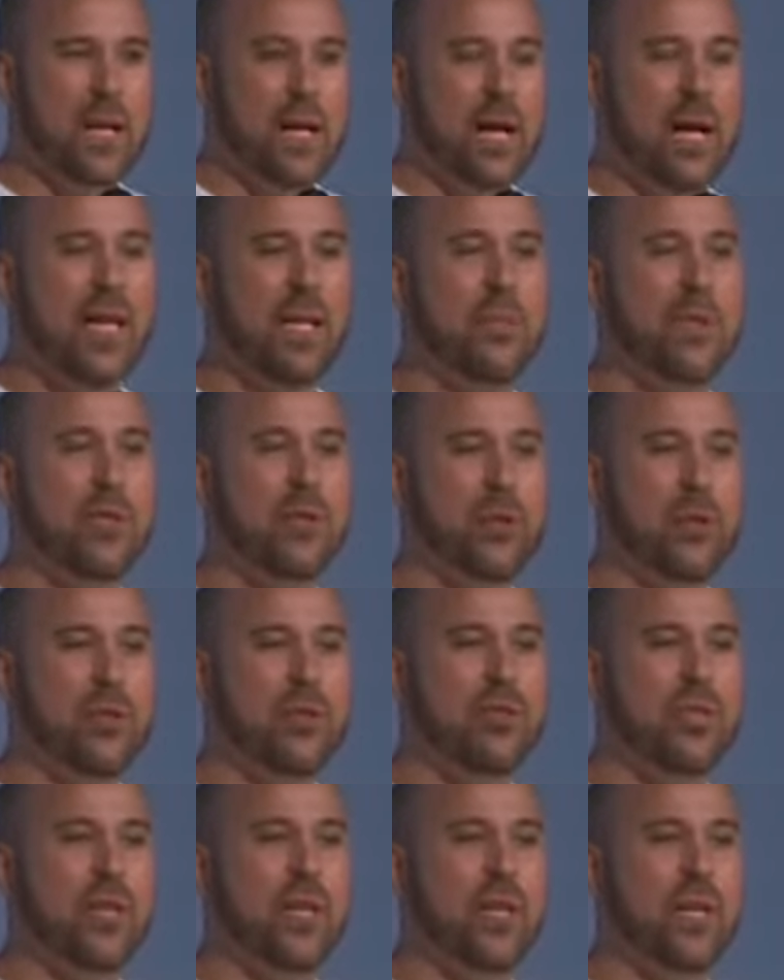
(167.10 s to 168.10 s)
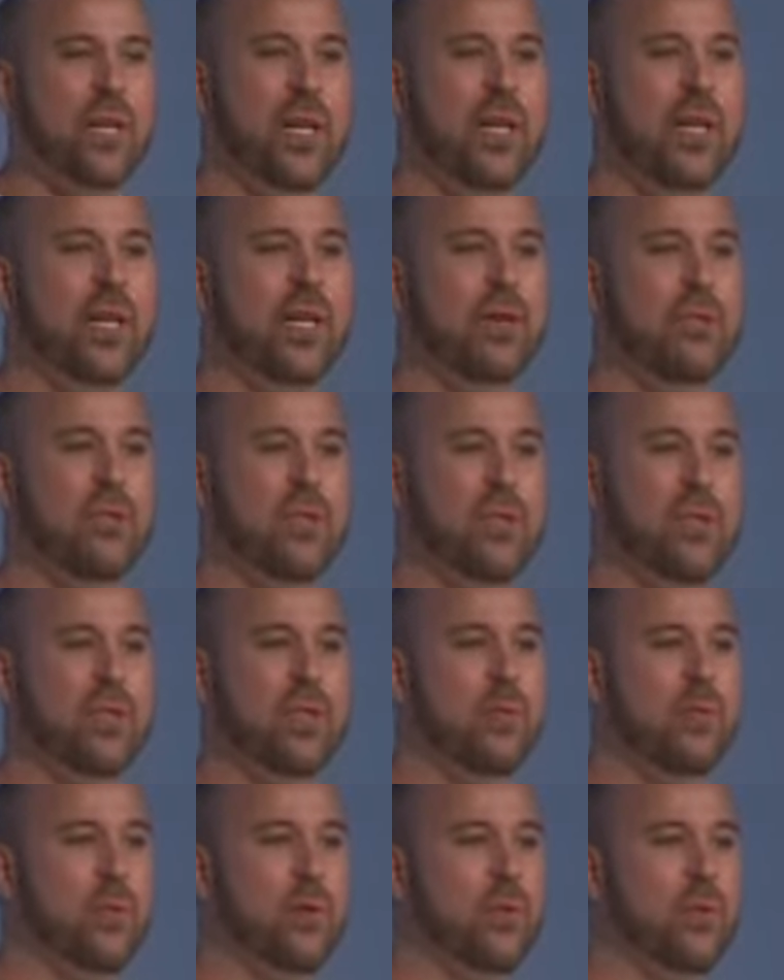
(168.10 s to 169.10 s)
Há na mitologia grega é um
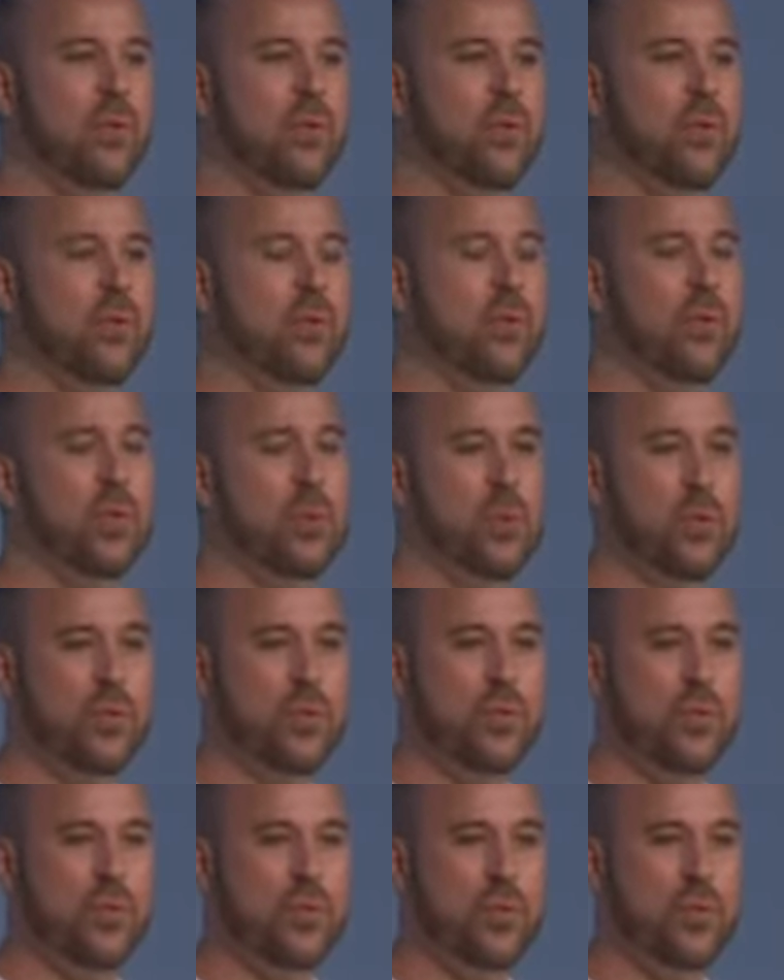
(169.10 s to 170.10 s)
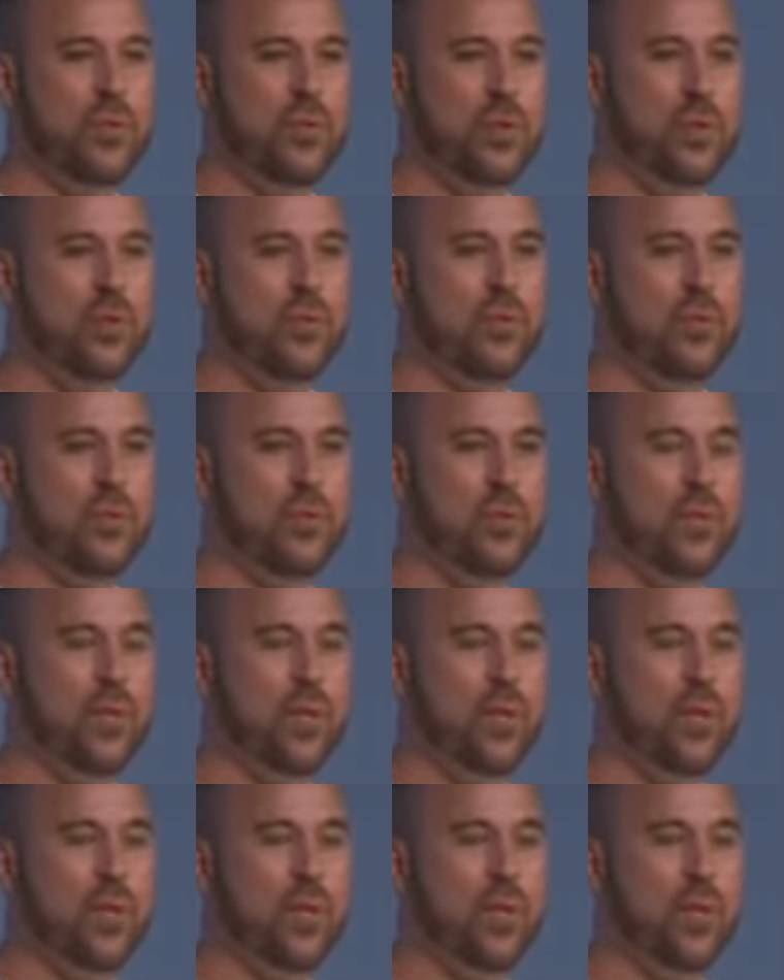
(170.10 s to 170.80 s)
símbolo muito profundo disso.